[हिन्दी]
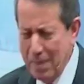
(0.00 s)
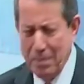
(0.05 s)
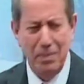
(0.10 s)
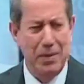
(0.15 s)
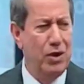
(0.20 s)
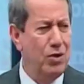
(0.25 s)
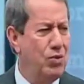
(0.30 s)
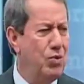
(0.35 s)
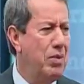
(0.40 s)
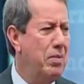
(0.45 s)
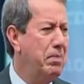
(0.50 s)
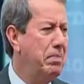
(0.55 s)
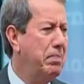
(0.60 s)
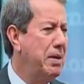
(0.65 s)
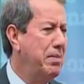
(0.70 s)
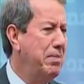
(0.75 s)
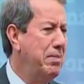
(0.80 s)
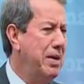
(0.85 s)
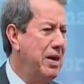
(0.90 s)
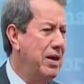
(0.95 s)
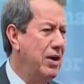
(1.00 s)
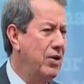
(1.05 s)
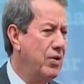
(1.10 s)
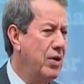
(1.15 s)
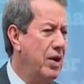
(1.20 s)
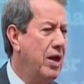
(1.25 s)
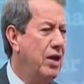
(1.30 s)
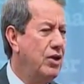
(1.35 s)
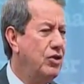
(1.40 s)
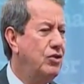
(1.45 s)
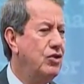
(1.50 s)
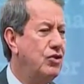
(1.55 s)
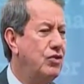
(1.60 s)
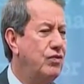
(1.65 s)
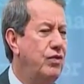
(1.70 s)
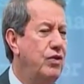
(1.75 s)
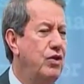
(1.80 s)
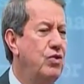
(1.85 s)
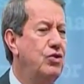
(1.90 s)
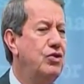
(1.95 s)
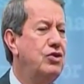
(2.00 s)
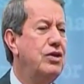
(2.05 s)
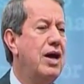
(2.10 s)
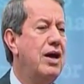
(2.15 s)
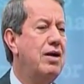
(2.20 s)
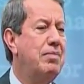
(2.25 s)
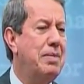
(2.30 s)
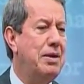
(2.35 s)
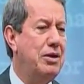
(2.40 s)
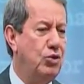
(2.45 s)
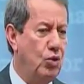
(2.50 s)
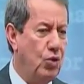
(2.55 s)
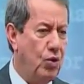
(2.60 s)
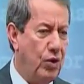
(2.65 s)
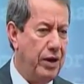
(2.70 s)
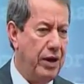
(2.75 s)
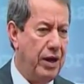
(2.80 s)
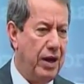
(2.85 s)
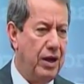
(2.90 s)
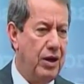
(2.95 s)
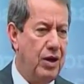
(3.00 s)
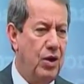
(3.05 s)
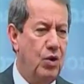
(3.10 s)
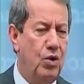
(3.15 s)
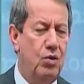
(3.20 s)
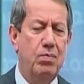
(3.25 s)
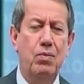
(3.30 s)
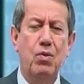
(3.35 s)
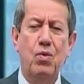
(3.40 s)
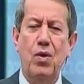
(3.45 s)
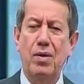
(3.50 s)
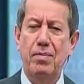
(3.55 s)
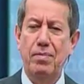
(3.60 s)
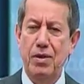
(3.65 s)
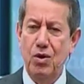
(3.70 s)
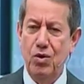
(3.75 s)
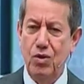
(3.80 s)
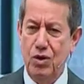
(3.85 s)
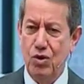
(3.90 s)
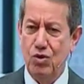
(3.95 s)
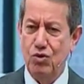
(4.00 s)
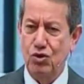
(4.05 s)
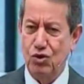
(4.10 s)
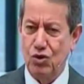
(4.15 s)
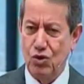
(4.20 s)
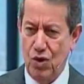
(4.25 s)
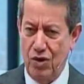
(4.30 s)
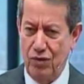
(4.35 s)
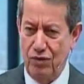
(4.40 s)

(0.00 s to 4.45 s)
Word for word: एक खराब मित्र आपको छोड़ देगा जब कुछ बुरा होता है एक अच्छा मित्र साथ में